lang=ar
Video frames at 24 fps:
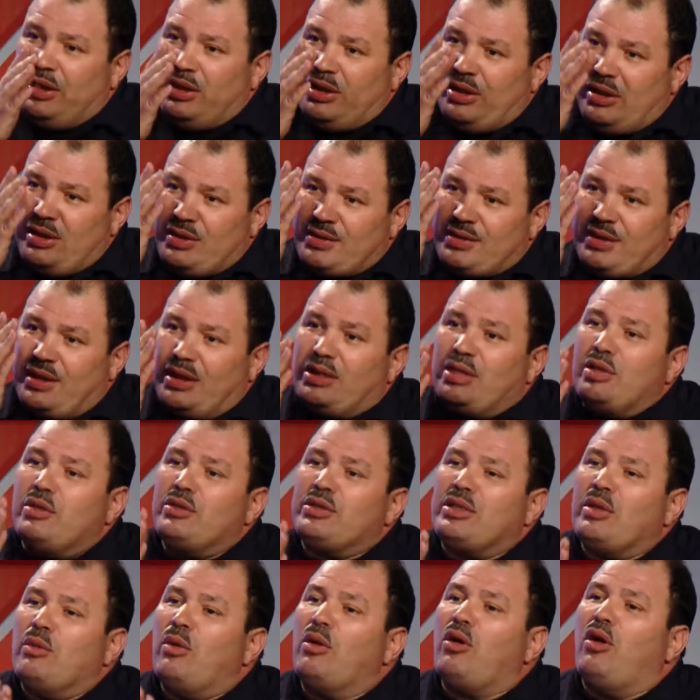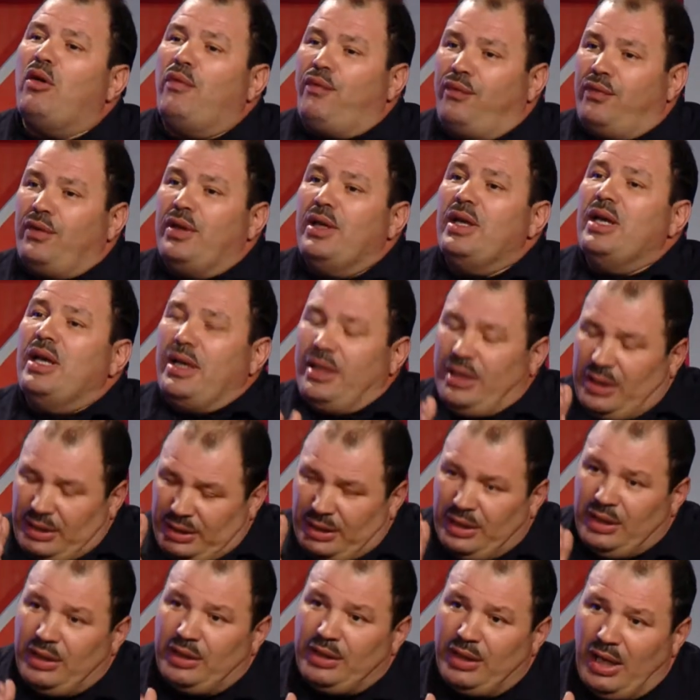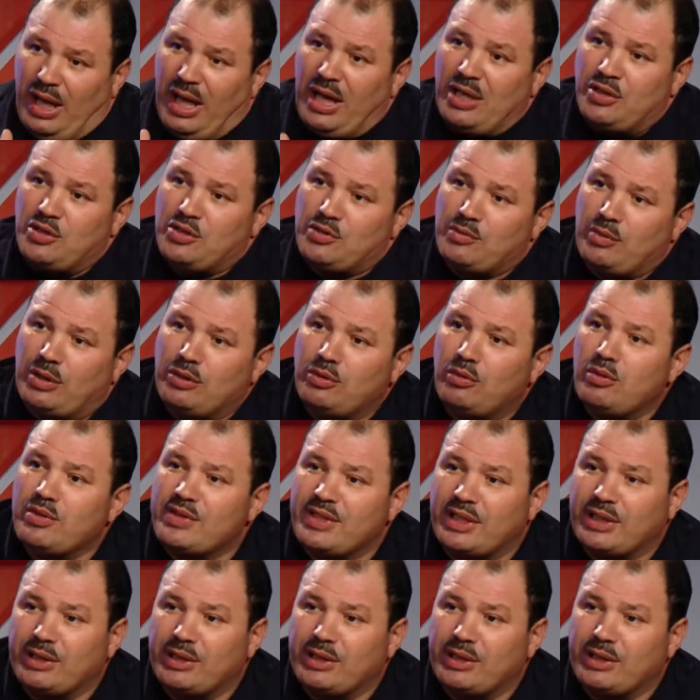يصرى يعمل يعني توقف حاجز وحده حاجز وحده ويصرى